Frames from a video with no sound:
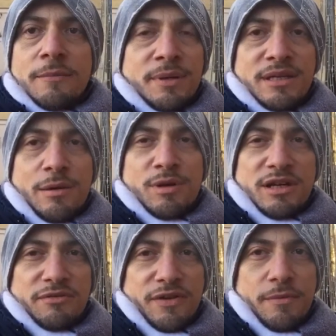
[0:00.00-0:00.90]
prendiamo il
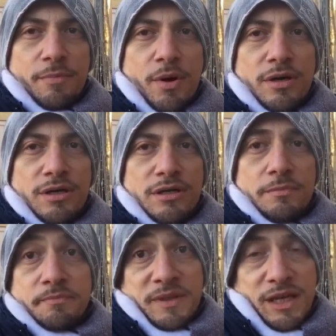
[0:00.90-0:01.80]
caffè e poi
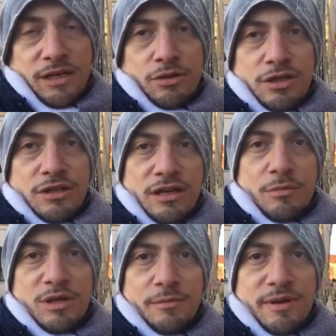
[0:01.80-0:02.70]
credo
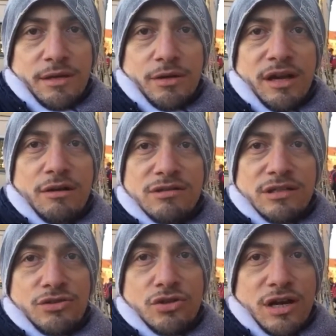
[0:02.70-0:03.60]
rientriamo in albergo e la
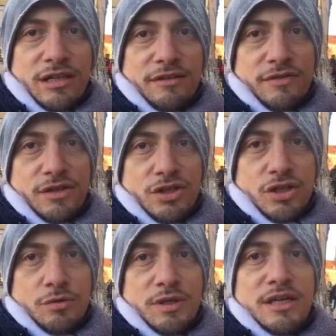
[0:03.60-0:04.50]
nostra giornata
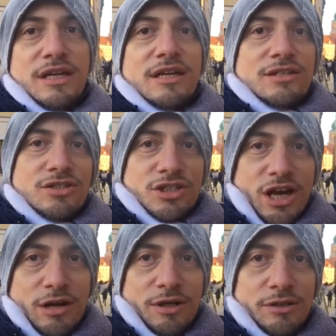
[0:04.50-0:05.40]
finisce qui. Ciao a